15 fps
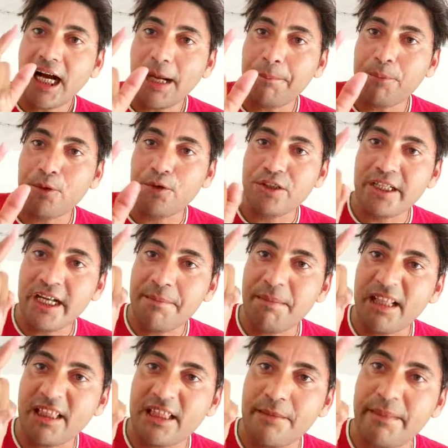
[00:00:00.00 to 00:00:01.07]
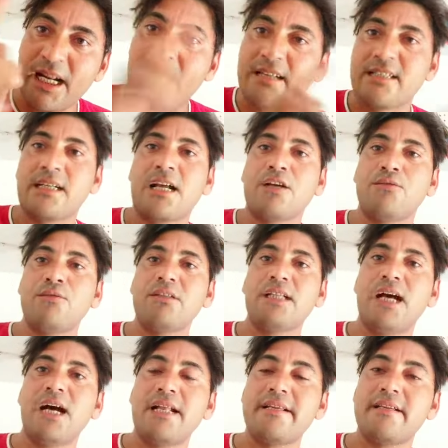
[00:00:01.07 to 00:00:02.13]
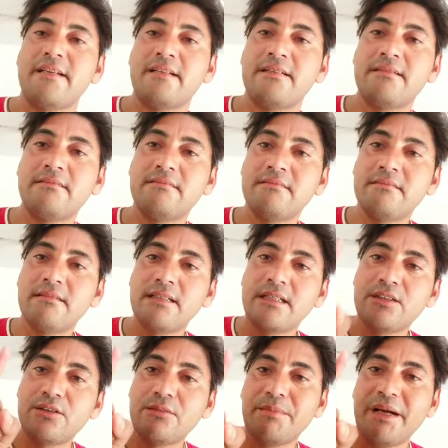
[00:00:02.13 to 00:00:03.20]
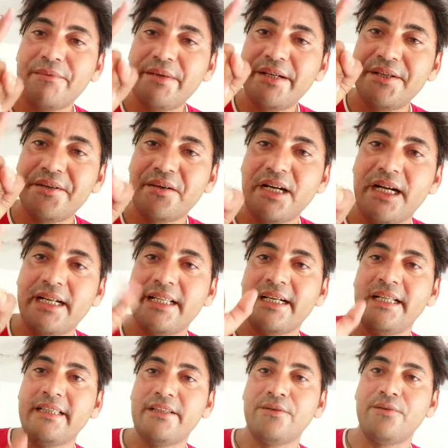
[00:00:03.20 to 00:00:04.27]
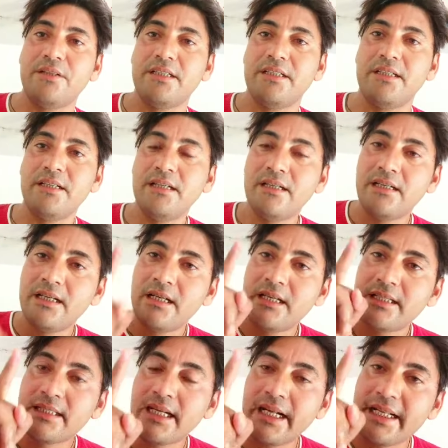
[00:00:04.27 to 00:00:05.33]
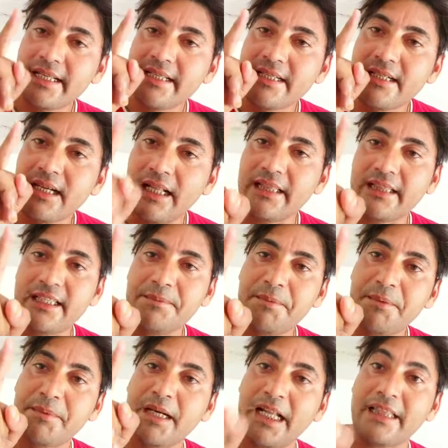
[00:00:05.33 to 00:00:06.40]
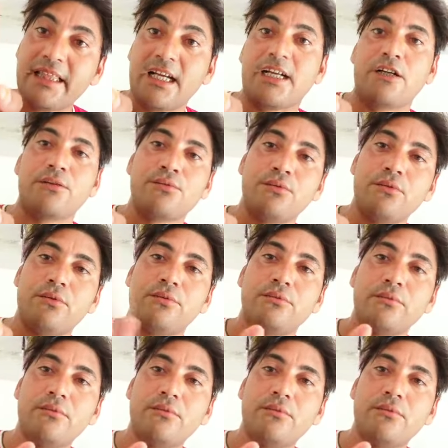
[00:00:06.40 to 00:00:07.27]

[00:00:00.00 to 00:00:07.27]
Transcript: अप्रोच नहीं बत्ती बना के चढ़ा दूंगा तारी है लोग भाई वीडियो कार्ड दे गलती होगी तारी गलती पे गलत कर दूंगा